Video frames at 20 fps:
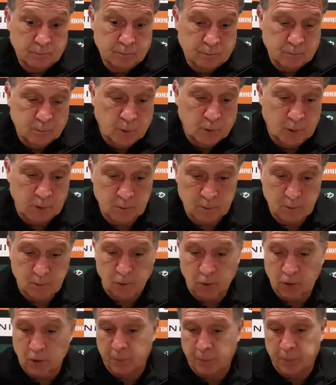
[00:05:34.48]
Bueno,
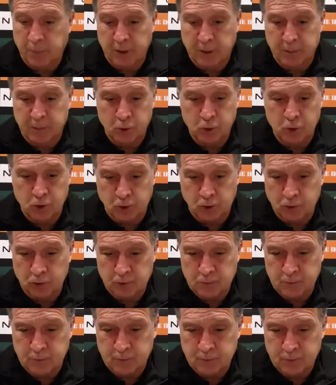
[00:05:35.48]
lo que esperamos
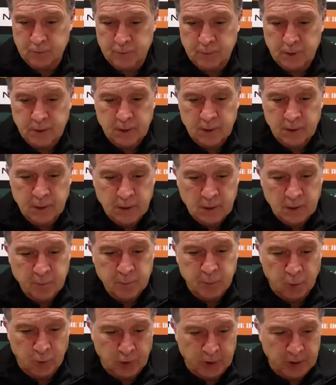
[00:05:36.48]
todos,
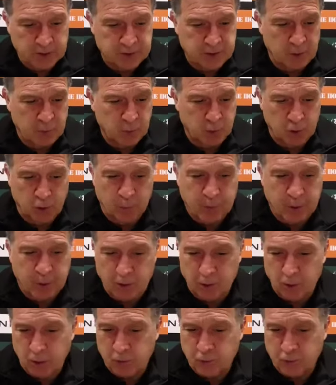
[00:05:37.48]
poder hacer buenos
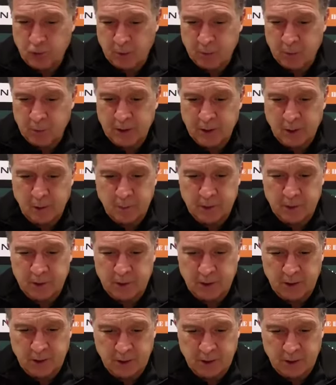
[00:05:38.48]
partidos y
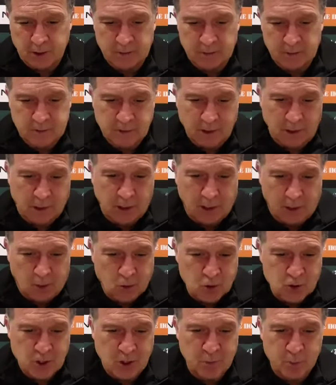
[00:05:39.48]
fundamentalmente sacar
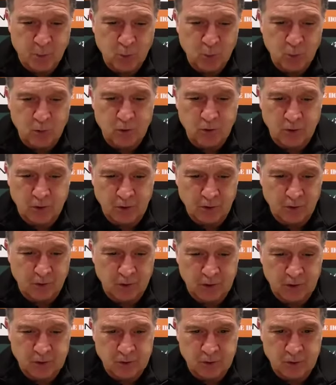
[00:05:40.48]
los seis puntos. Creo que
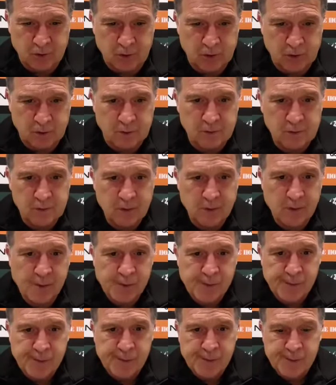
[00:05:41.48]
eso
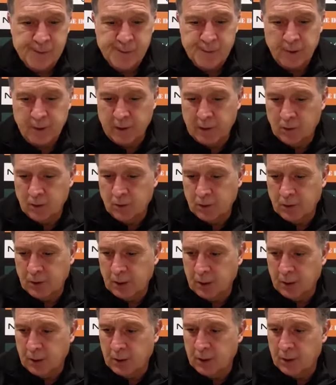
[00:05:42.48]
es lo
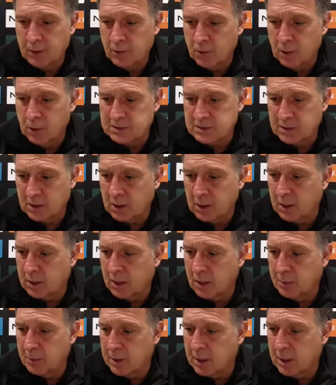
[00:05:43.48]
que nos
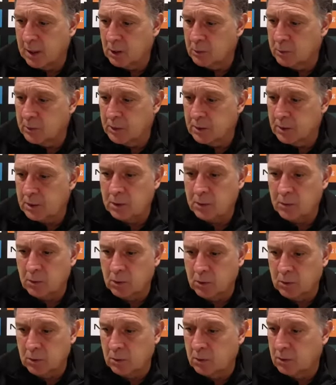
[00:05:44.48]
acercaría más al
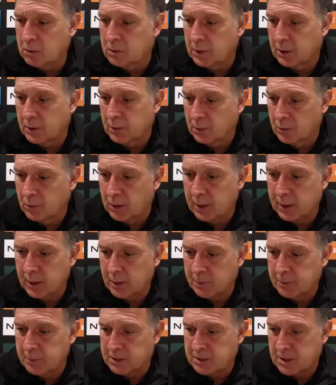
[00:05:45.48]
objetivo, lo que nos
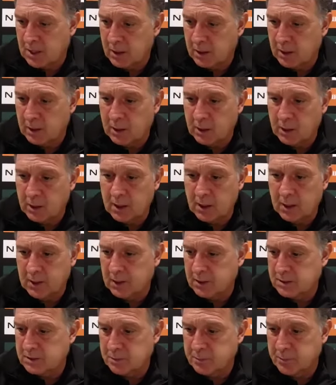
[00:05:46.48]
daría más tranquilidad
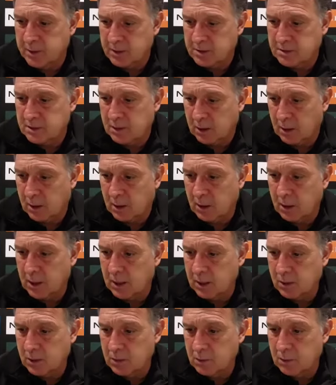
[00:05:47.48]
casi para cerrar el
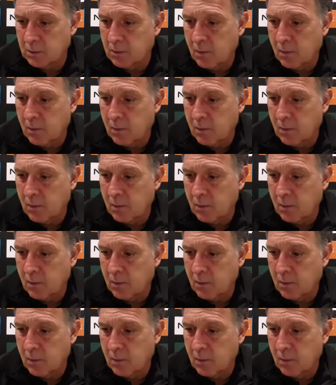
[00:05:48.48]
año.